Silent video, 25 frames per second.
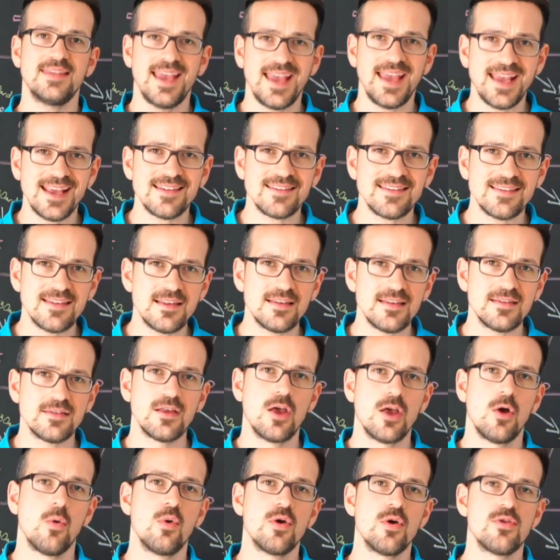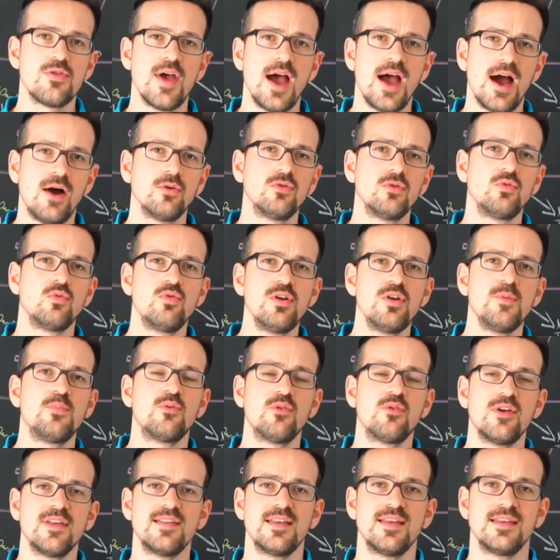Taxes without
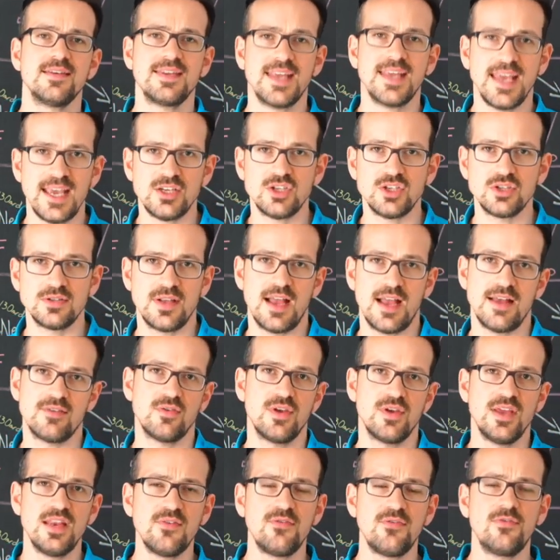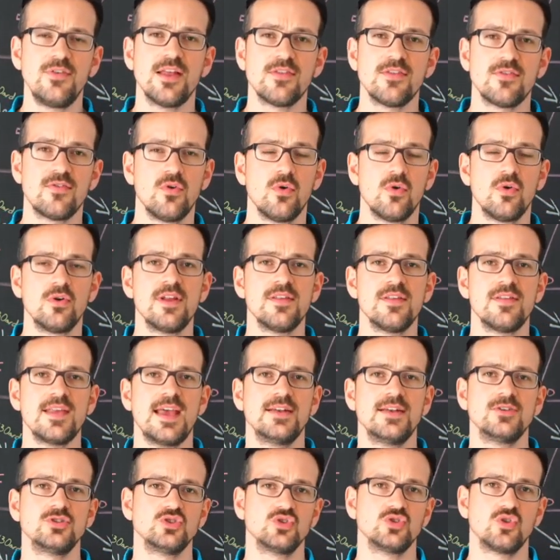representation. Also Inflation
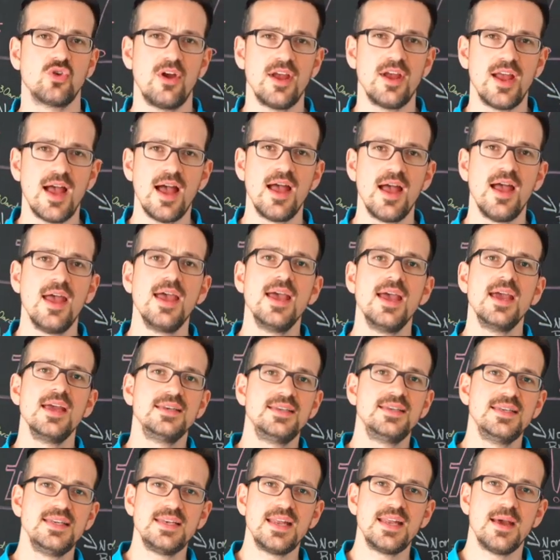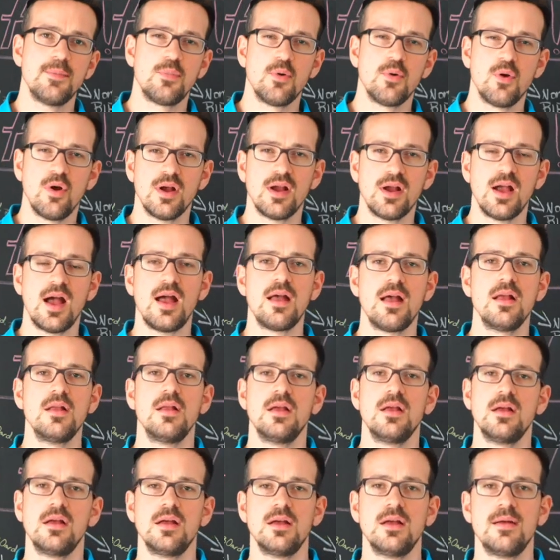ist eine Steuer, die der
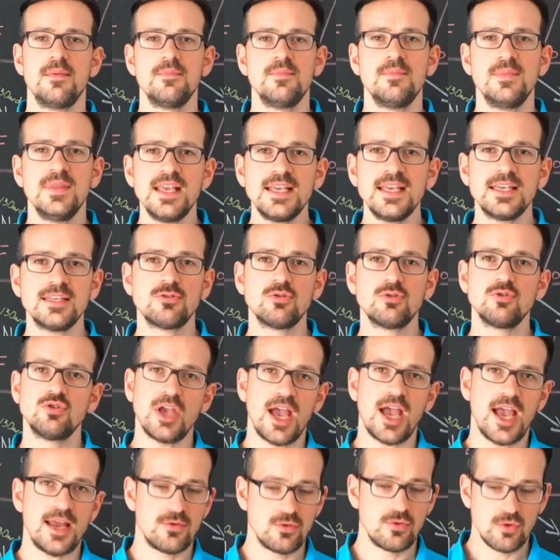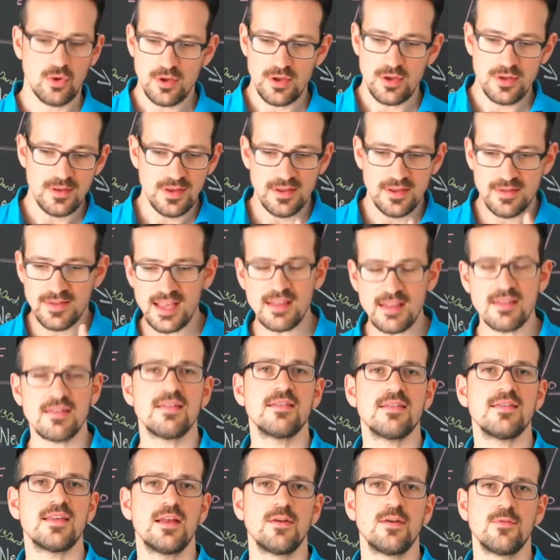Bürger äh, nicht durch einen neuen
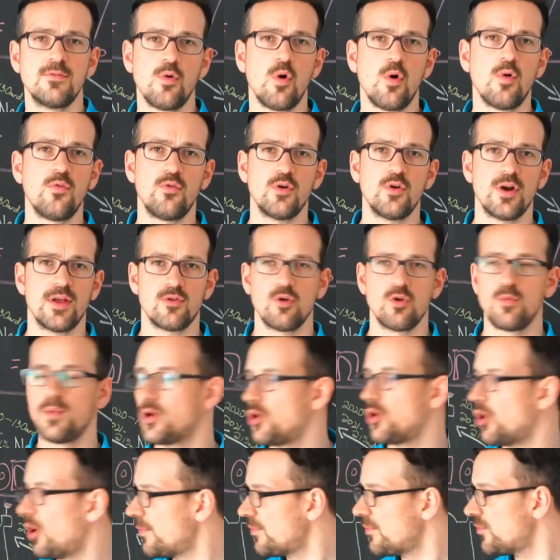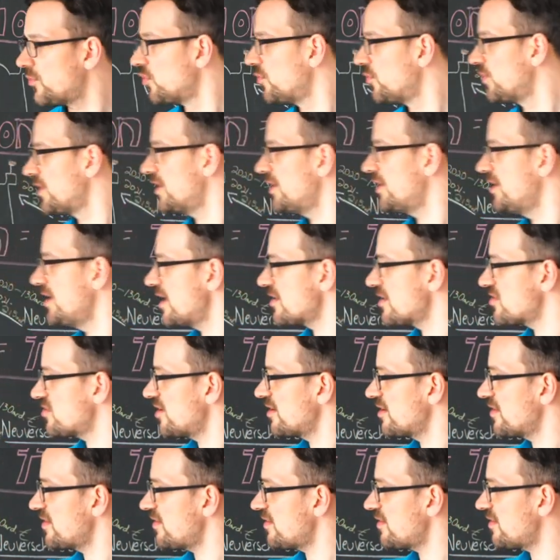Gesetzesentwurf oder so bekommt, so wie hier,
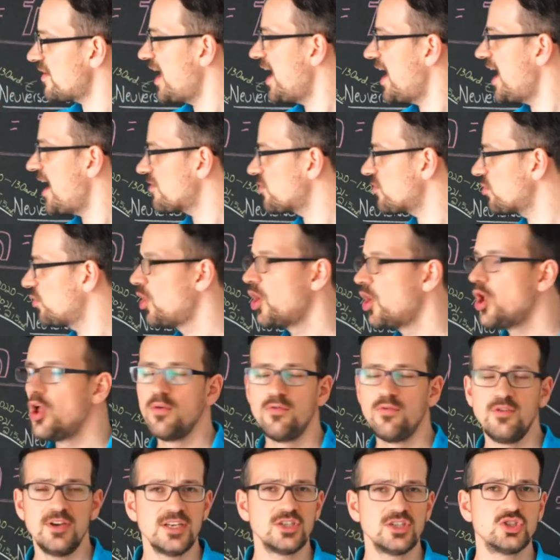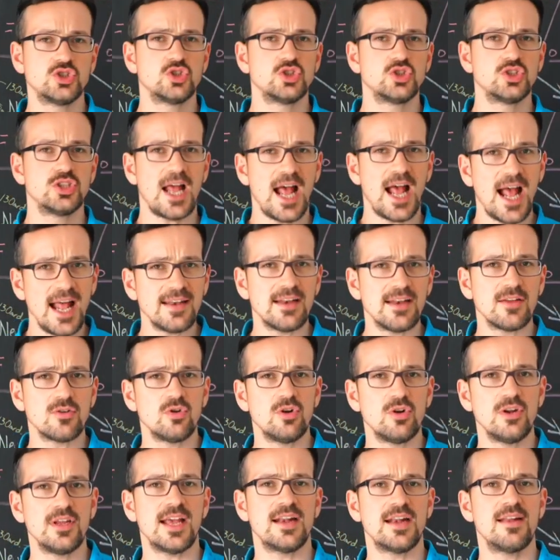sondern es ist eher so für den Staat
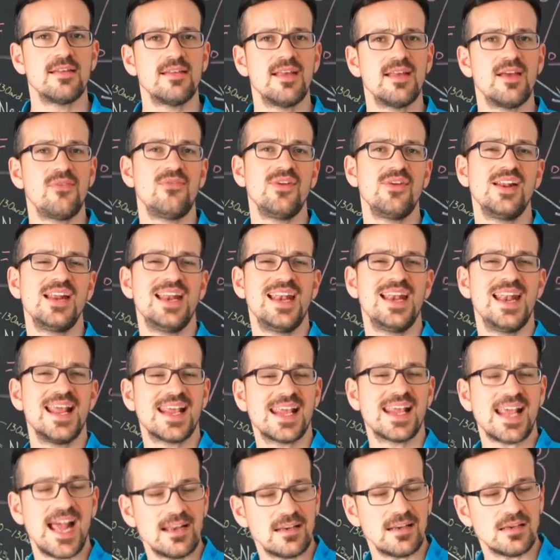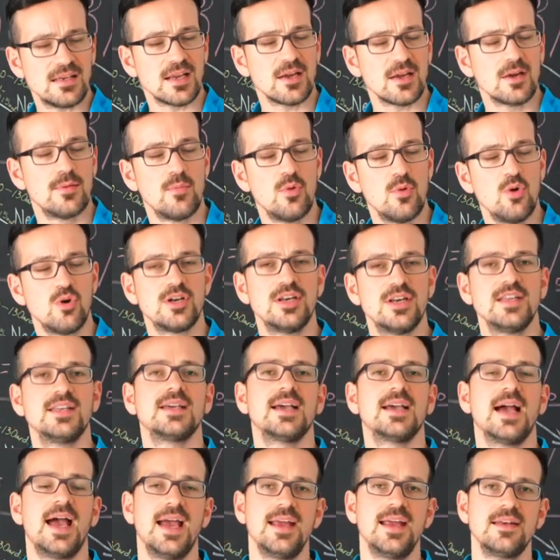natürlich eine sehr viel elegantere
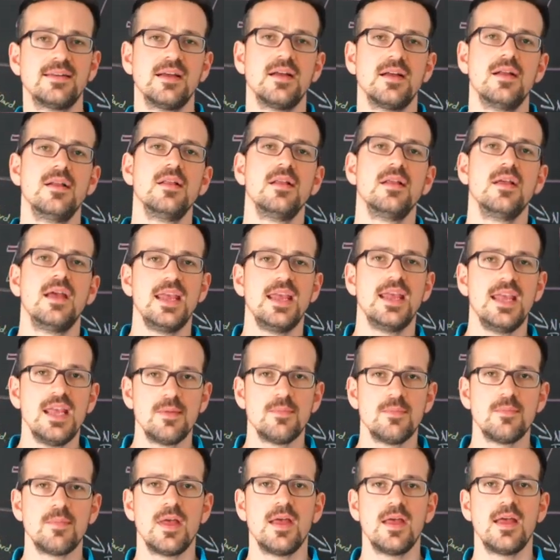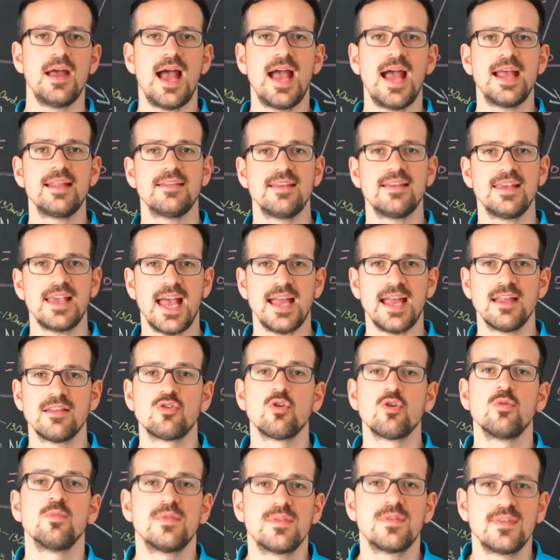Möglichkeit, eben sich
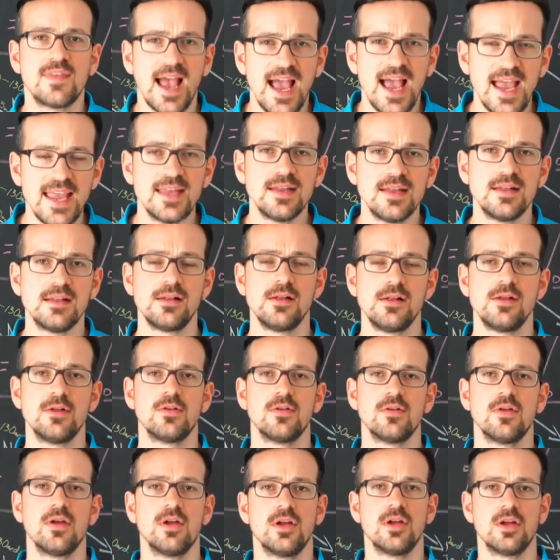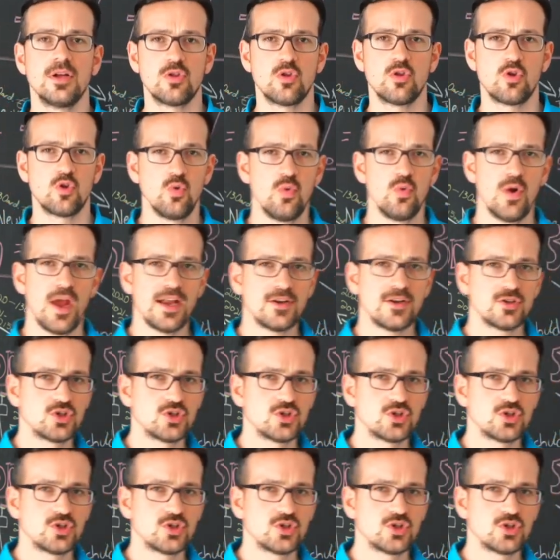zum Teil äh, zu